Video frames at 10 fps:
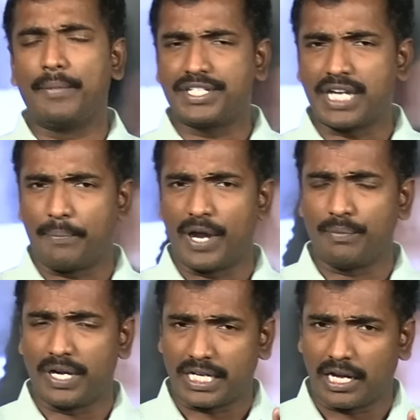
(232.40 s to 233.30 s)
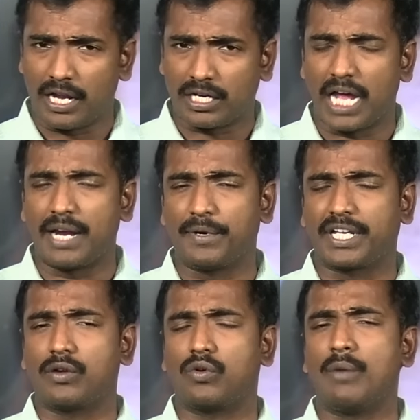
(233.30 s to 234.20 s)
అమిత్ షా అపాయింట్మెంట్ ఖరారు
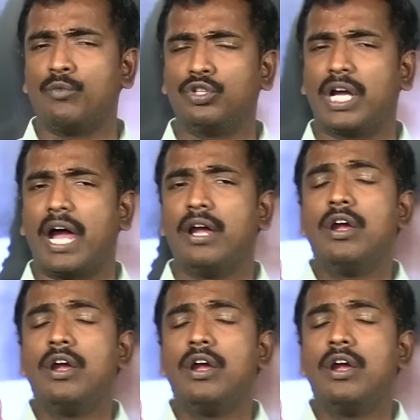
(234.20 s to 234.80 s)
కానప్పటికీ కూడా ముందుగా